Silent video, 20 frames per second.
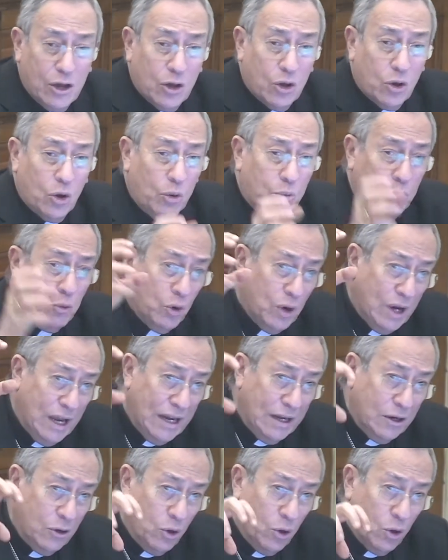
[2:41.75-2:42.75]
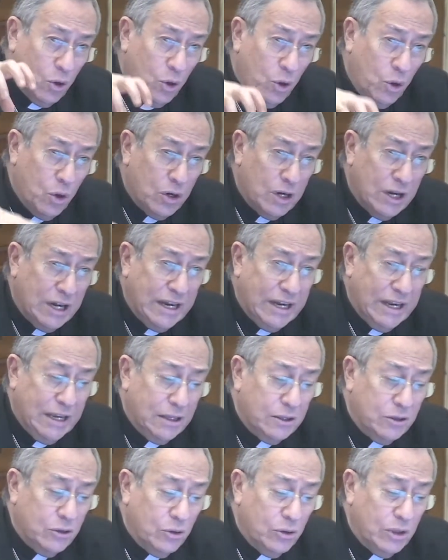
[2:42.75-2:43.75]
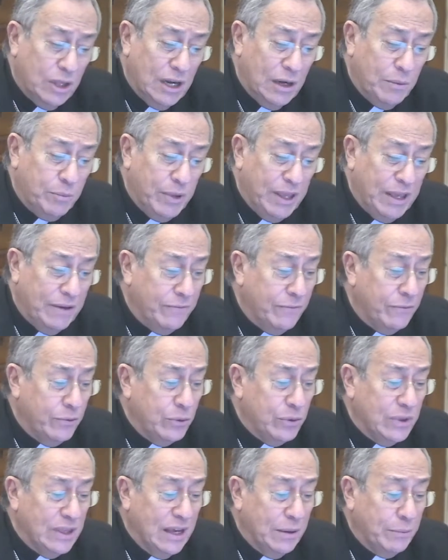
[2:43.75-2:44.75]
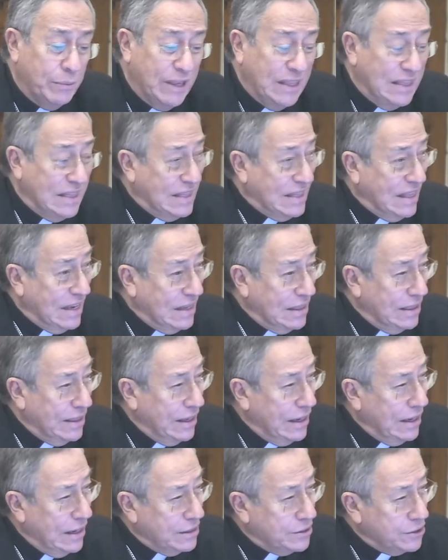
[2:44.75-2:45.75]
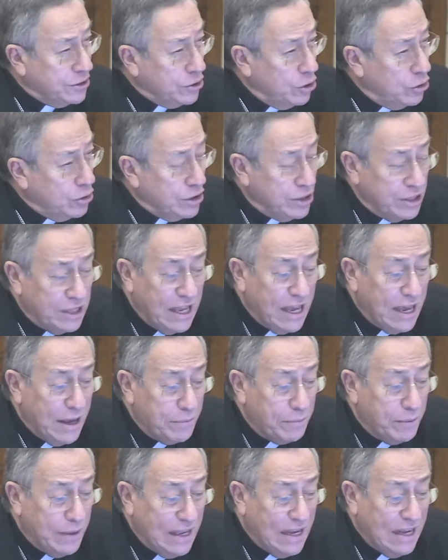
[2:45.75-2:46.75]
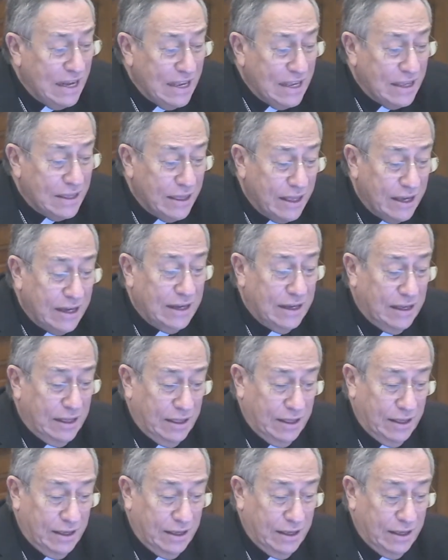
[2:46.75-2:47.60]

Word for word: como algo concreto del bien fundamental de la sociabilidad.